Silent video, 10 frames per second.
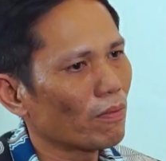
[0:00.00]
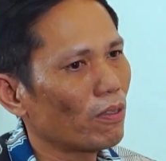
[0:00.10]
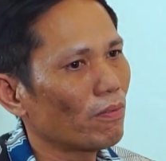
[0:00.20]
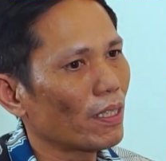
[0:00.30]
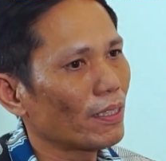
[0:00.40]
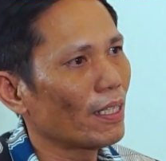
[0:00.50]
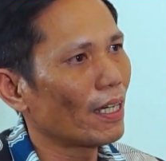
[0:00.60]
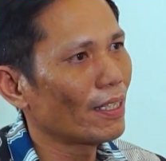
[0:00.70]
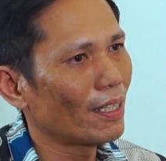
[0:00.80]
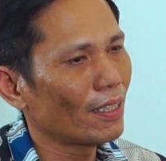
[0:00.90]
yang sebelumnya
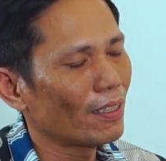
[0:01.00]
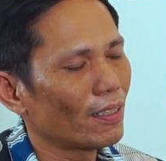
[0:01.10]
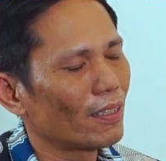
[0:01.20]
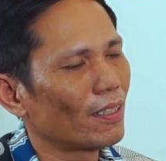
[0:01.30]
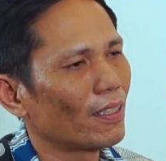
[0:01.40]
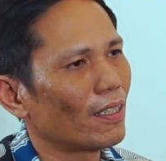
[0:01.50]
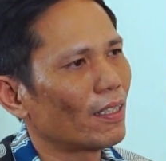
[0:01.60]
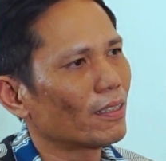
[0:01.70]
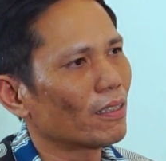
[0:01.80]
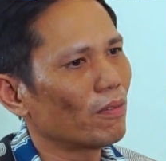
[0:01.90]
tidak ada oh,
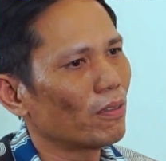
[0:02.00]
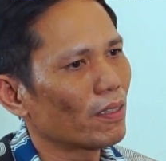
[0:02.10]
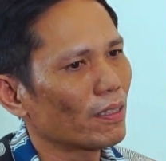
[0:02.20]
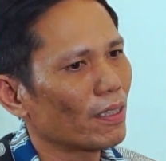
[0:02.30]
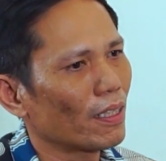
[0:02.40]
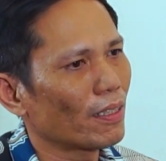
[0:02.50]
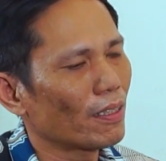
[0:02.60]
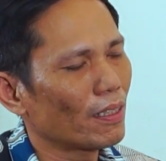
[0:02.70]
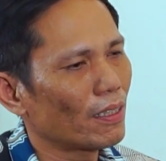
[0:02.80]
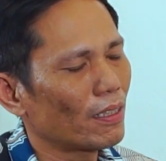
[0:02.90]
sebelumnya, sebelumnya tidak
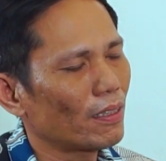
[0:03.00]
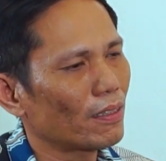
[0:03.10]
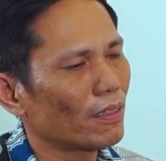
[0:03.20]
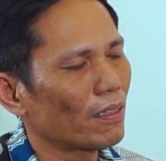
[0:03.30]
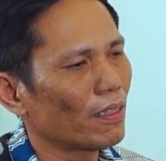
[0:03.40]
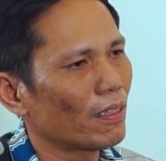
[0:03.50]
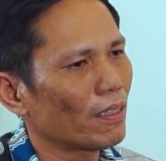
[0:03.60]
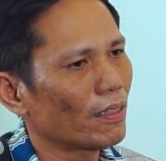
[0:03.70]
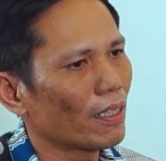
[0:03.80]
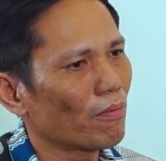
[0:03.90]
ada
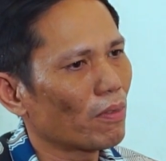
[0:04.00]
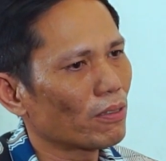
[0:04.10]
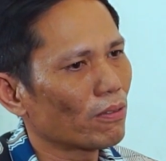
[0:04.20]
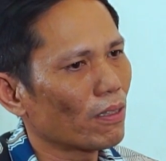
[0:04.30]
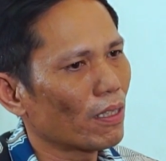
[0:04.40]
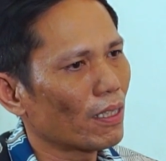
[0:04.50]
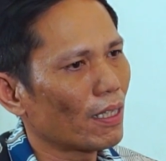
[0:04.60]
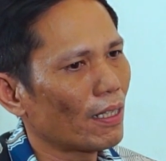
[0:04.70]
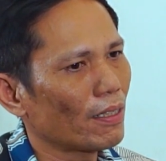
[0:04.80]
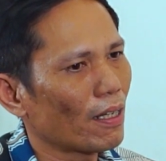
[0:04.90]
uh, dengan
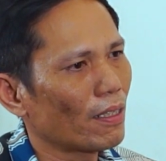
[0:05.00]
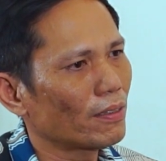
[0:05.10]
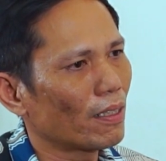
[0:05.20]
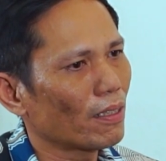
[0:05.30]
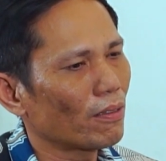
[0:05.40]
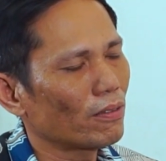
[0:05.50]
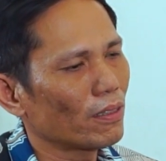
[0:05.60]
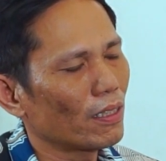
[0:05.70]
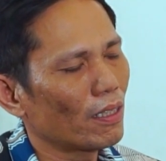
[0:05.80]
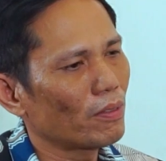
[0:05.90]
masuknya aliran listrik itu
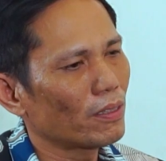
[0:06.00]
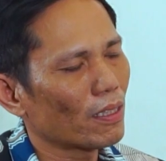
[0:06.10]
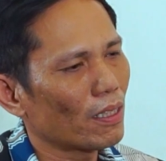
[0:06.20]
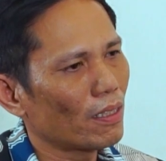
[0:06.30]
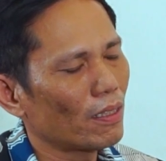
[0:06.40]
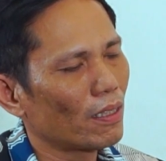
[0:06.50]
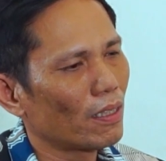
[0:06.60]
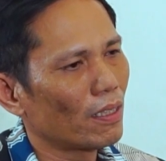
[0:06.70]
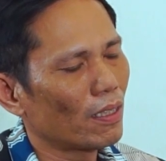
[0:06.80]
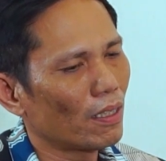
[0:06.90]
sehingga bisa
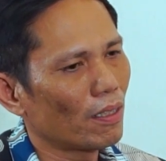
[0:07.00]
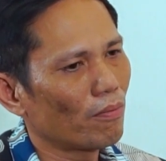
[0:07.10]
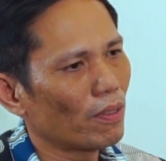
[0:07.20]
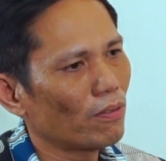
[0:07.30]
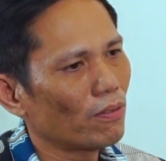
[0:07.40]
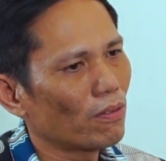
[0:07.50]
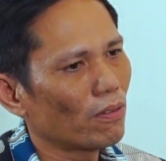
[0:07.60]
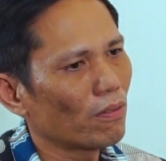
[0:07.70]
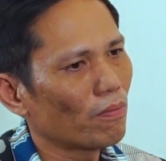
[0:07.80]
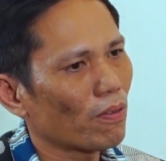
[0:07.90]
uh,
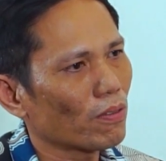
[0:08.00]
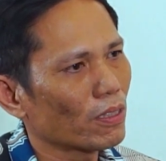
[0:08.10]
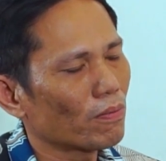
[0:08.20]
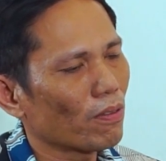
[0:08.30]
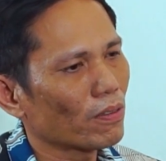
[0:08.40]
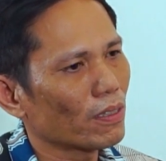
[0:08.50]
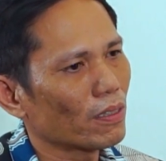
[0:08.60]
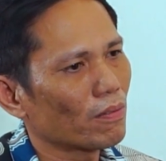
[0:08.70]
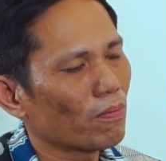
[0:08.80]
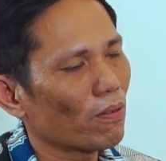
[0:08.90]
mendukung
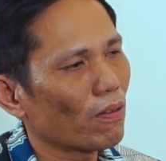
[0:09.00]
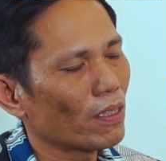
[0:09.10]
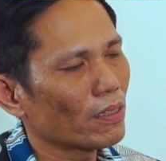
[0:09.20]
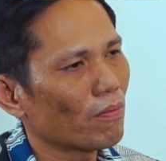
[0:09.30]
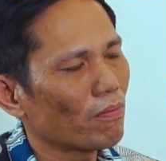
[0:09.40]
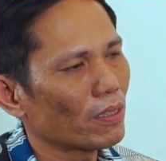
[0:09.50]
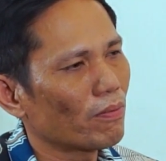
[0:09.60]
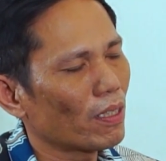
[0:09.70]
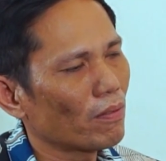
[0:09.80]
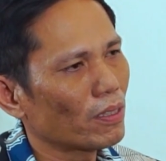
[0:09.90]
proses-proses pengelolaan sampah
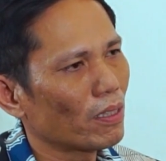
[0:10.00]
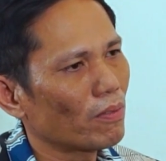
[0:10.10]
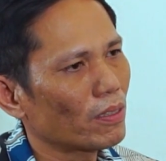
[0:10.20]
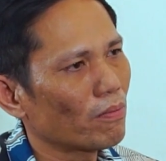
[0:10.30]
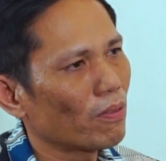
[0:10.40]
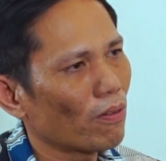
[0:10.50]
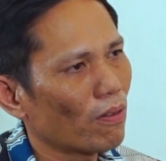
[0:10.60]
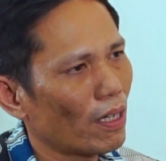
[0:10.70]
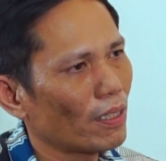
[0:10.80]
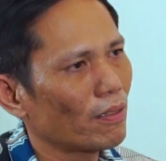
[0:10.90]
seperti mesin-mesin
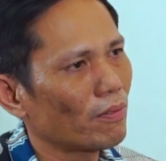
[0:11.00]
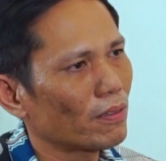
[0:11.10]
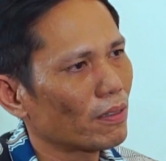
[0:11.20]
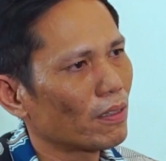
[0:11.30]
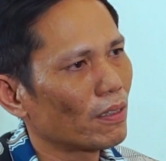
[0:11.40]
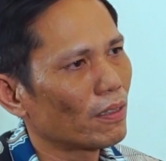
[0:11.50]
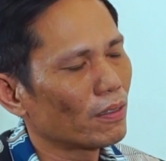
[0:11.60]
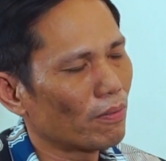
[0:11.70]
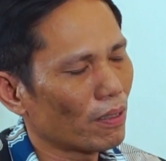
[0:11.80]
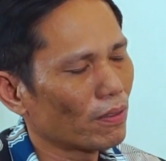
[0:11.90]
ya mas
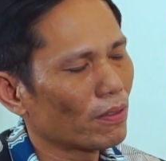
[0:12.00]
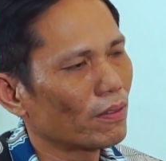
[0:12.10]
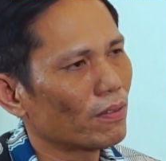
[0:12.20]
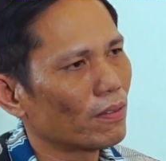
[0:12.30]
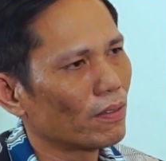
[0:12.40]
hmm. seperti itu.